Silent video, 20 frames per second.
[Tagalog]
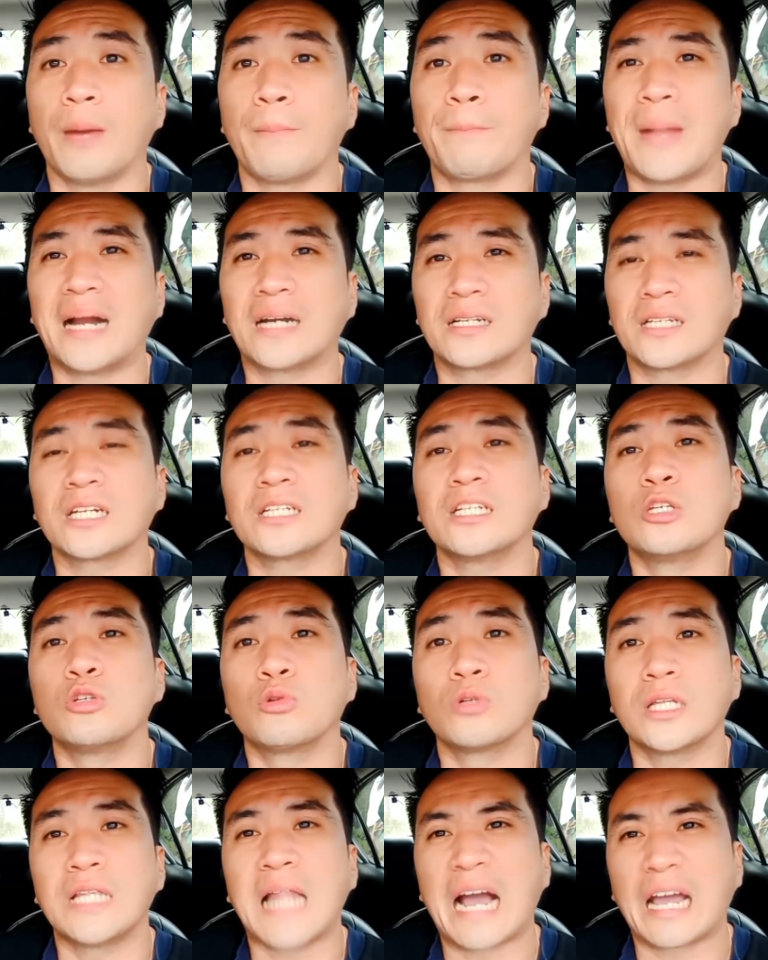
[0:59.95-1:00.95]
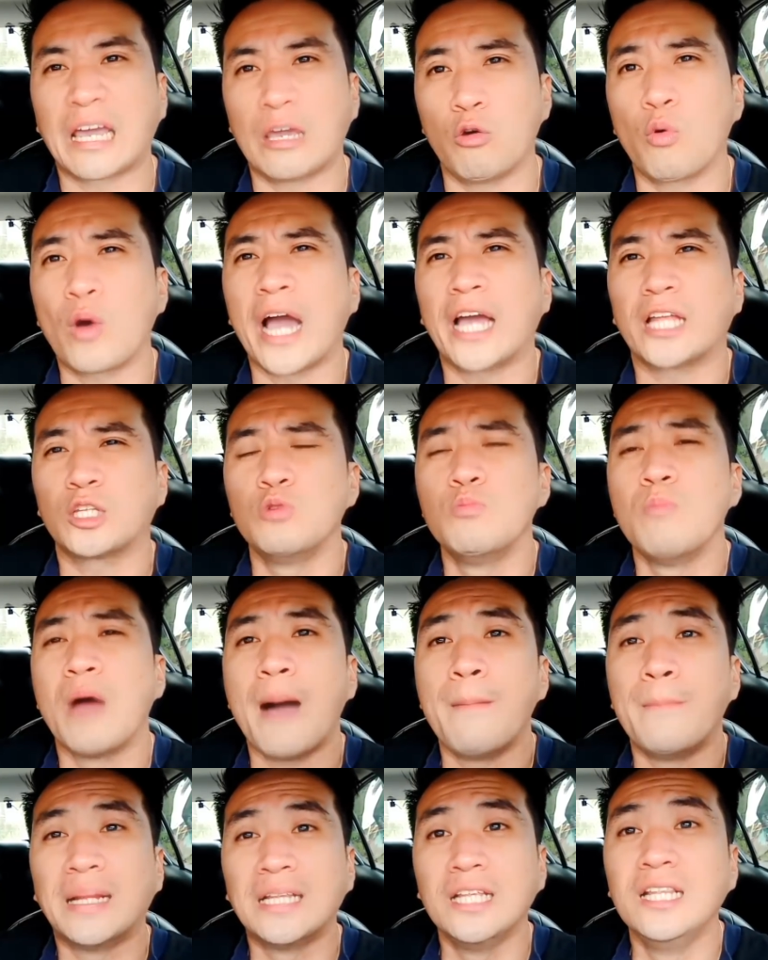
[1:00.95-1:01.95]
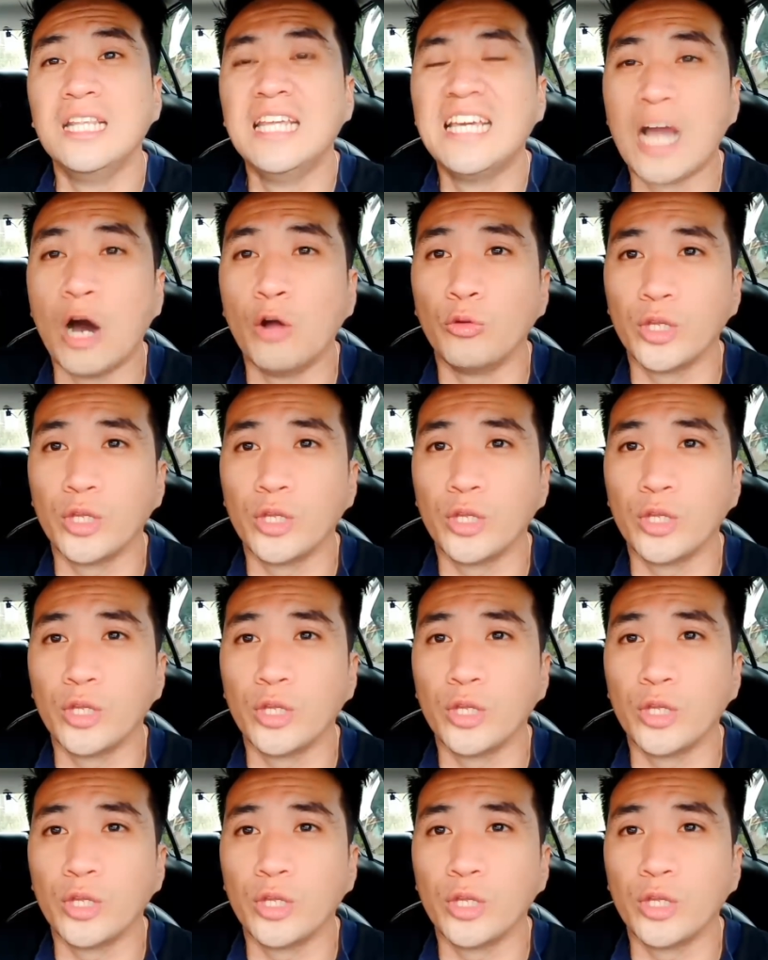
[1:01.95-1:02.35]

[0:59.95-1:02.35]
ng partner ninyong lalaki o kahit yung mga maniligaw